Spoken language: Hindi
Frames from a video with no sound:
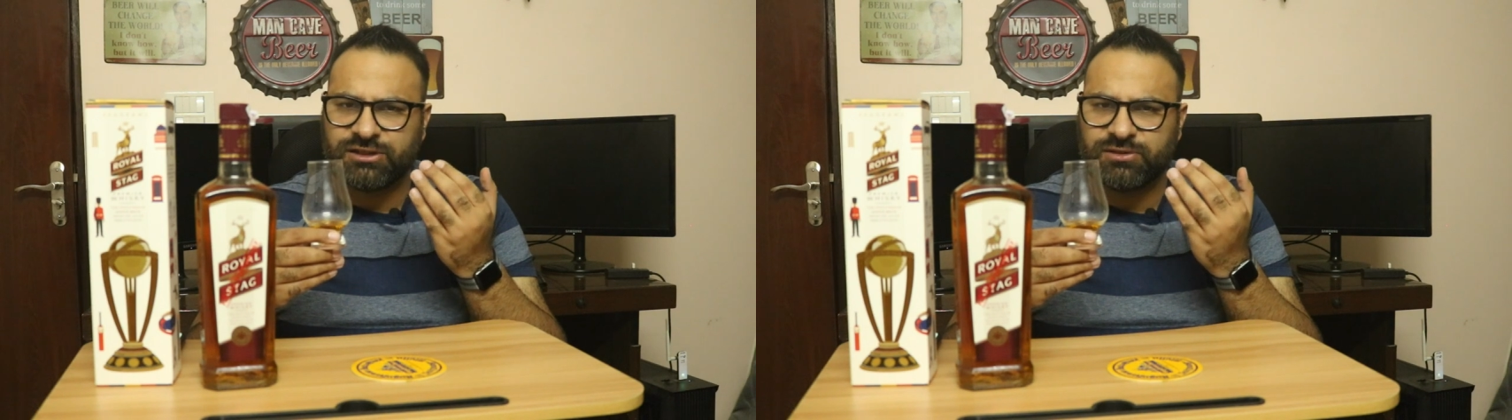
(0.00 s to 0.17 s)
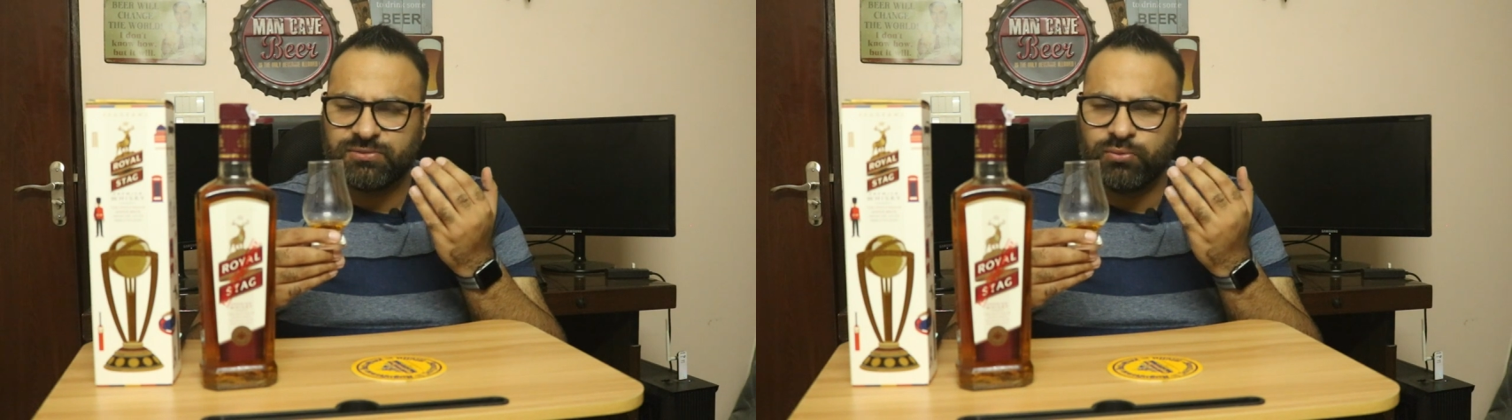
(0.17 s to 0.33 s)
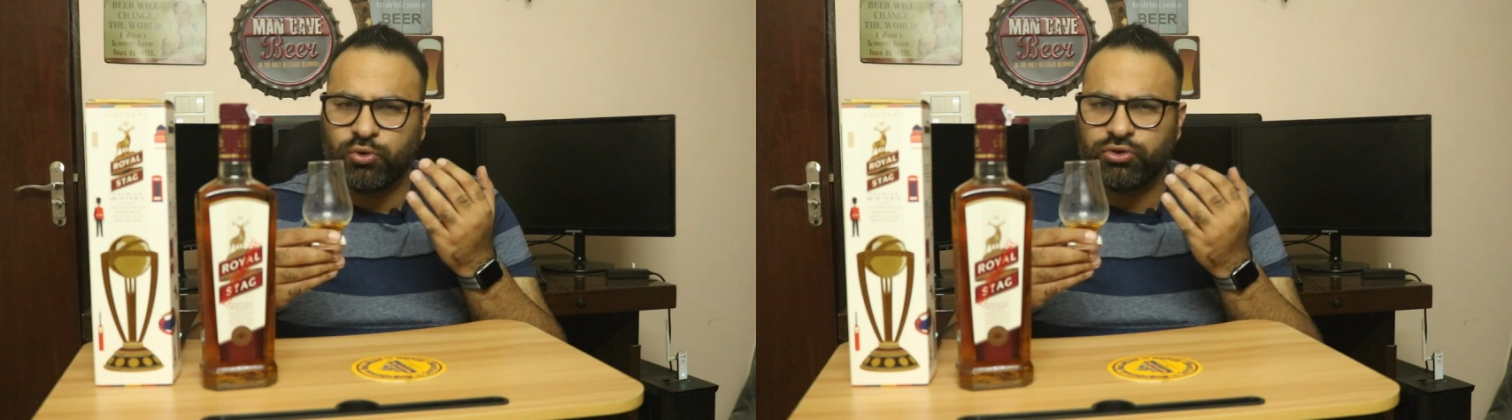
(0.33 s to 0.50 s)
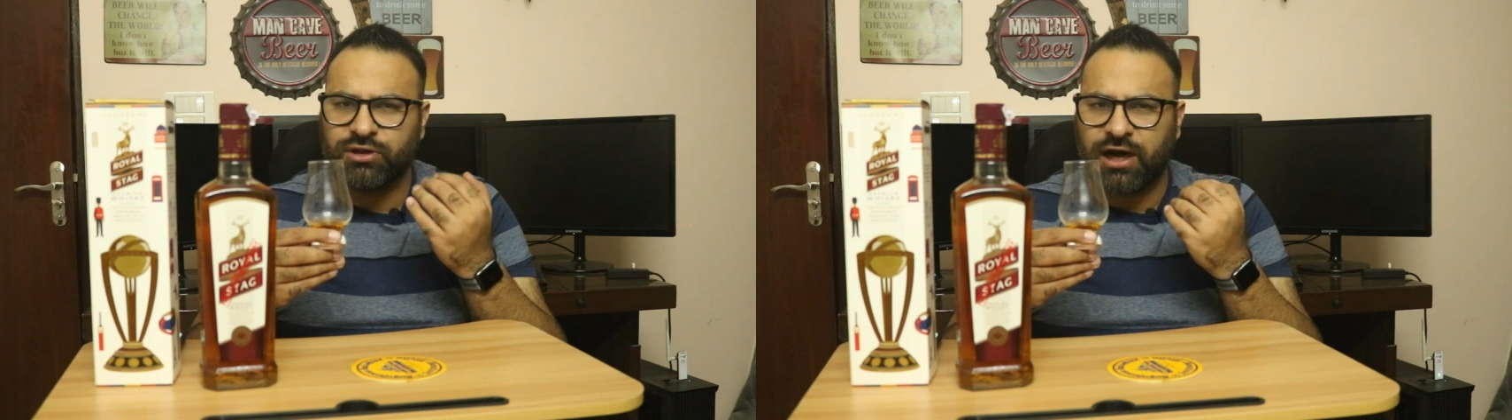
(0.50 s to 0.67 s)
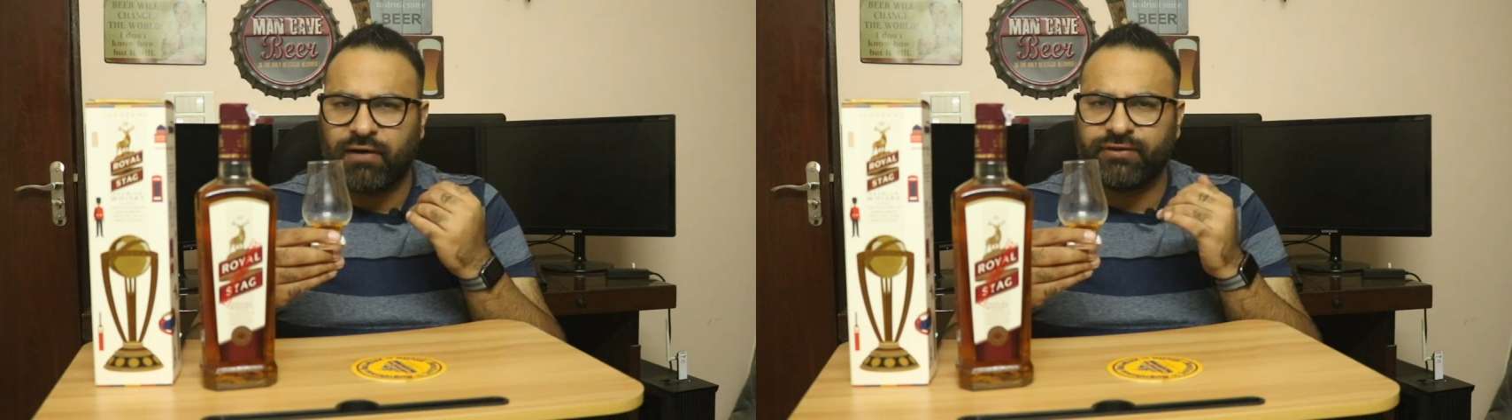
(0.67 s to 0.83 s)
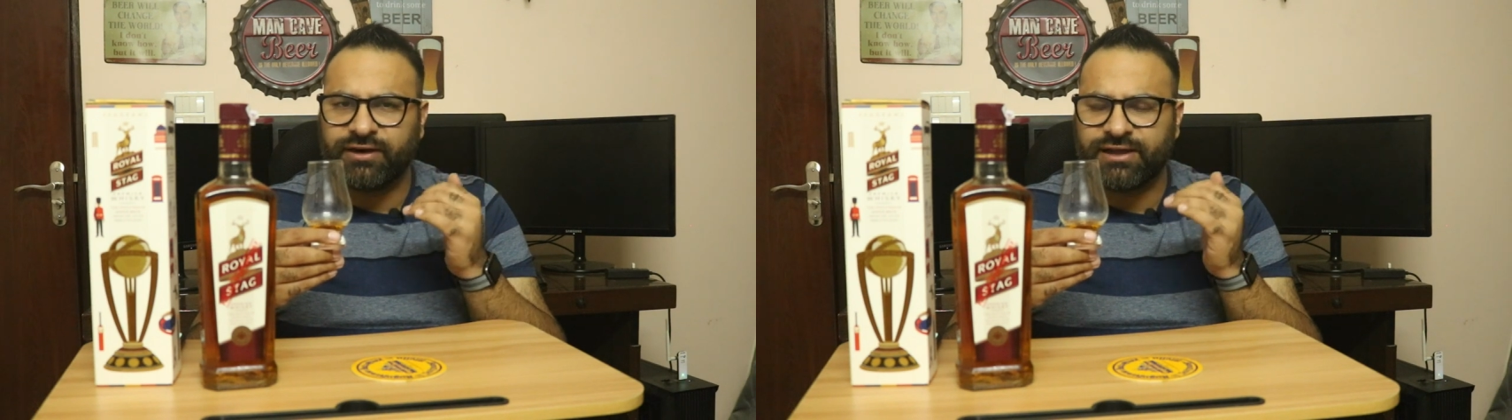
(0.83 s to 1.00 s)
स्मूथ
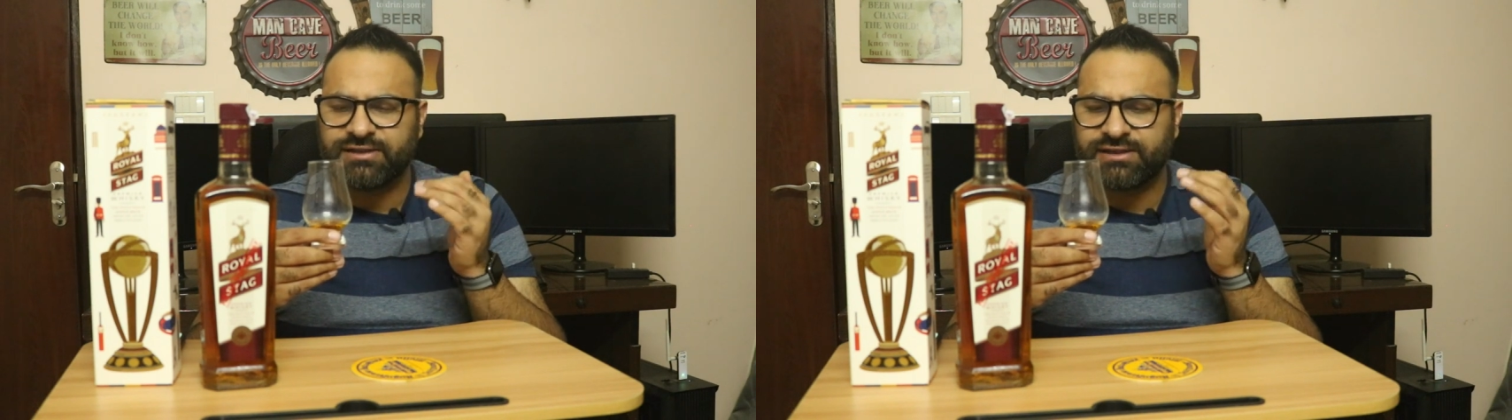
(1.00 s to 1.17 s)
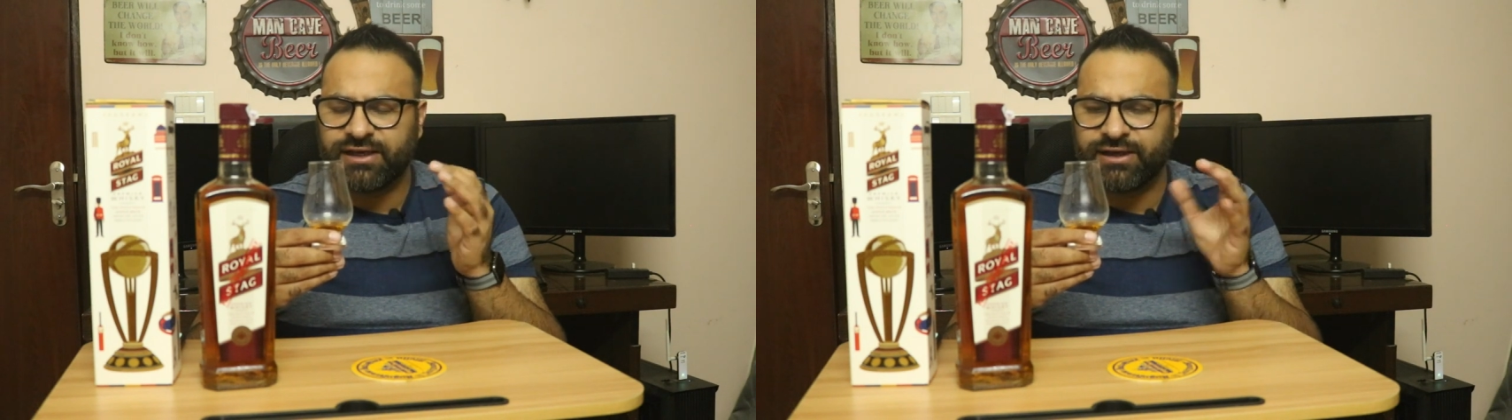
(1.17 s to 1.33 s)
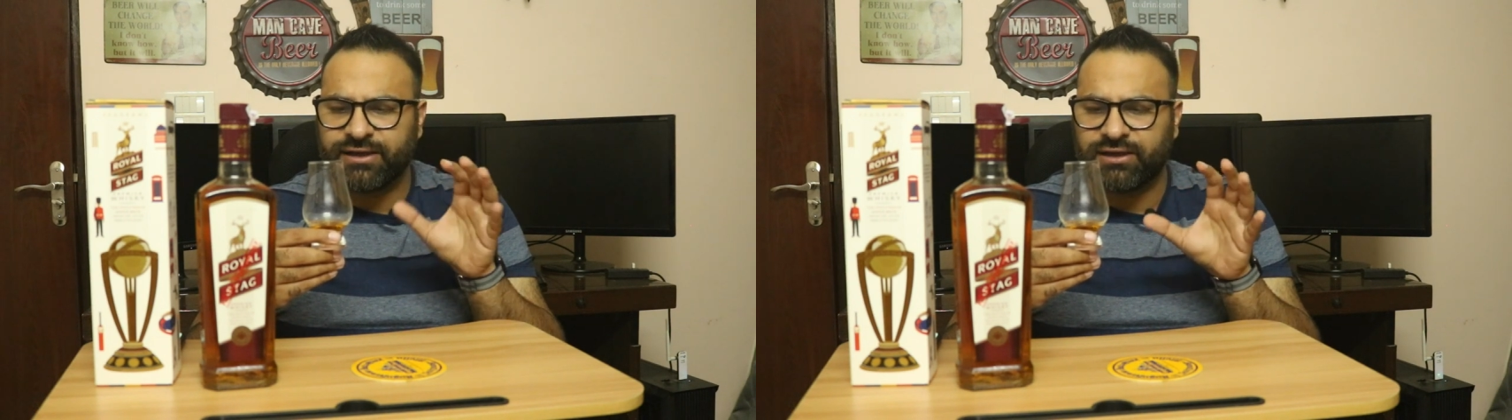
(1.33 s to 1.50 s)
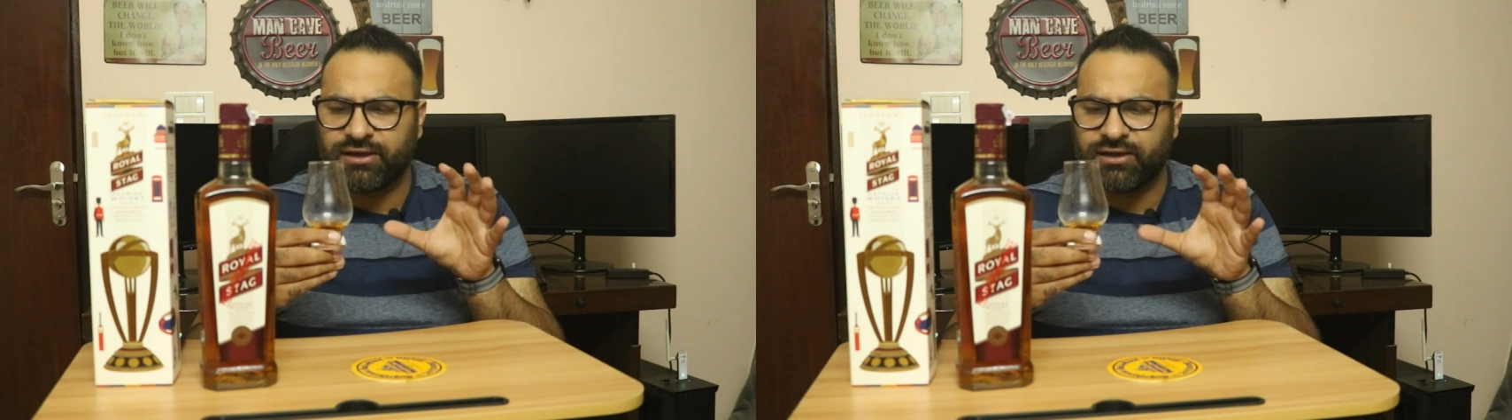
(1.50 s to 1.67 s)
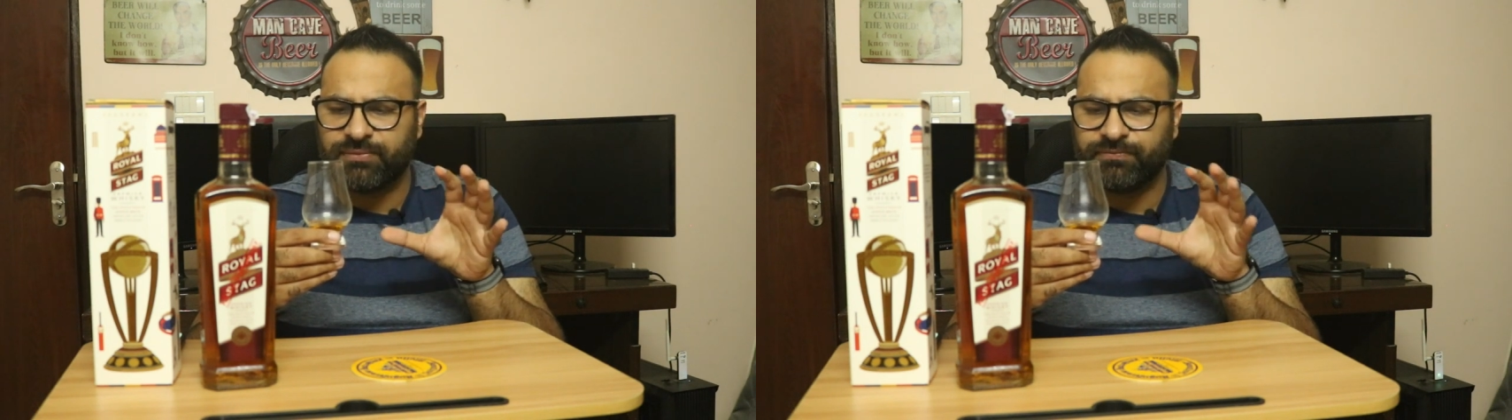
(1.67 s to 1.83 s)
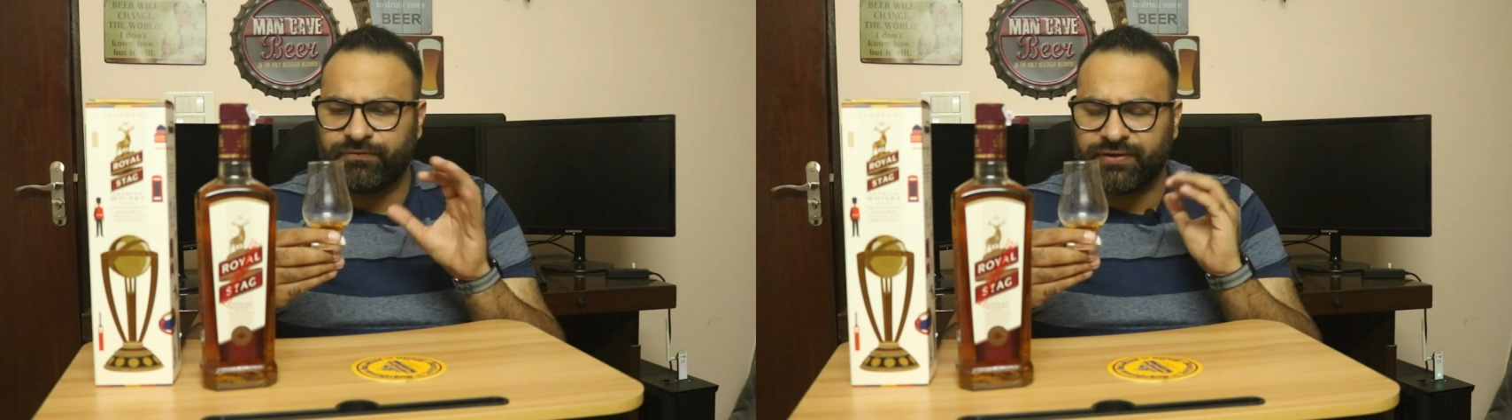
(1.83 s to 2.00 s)
आफ्टर टेस्ट है